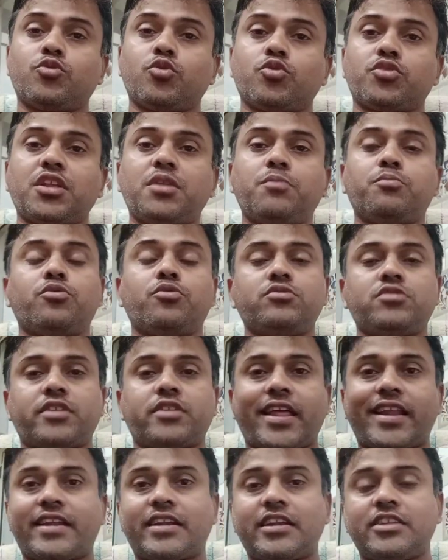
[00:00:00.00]
दो तीन बूंद
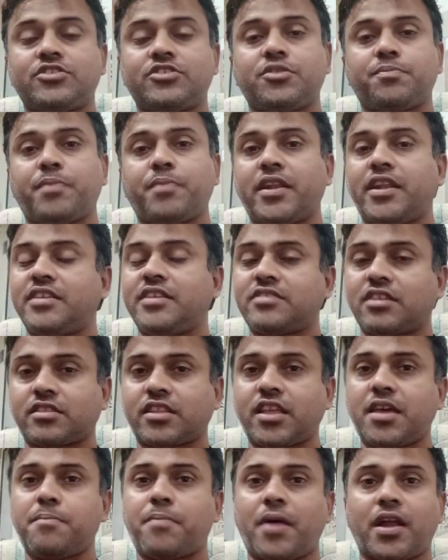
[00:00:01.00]
डायरेक्टली जीप पे ले
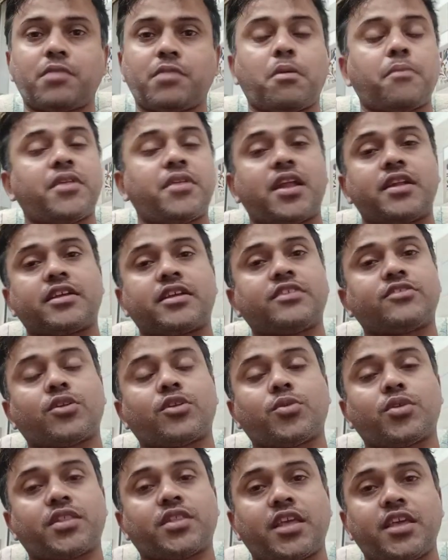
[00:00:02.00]
सकते हैं पानी में मिलाने की
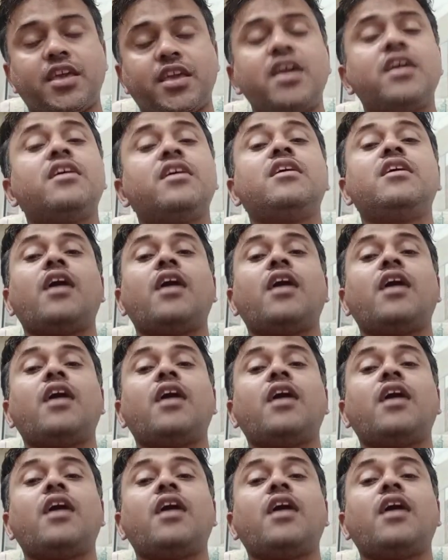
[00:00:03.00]
ज़रूरत नहीं है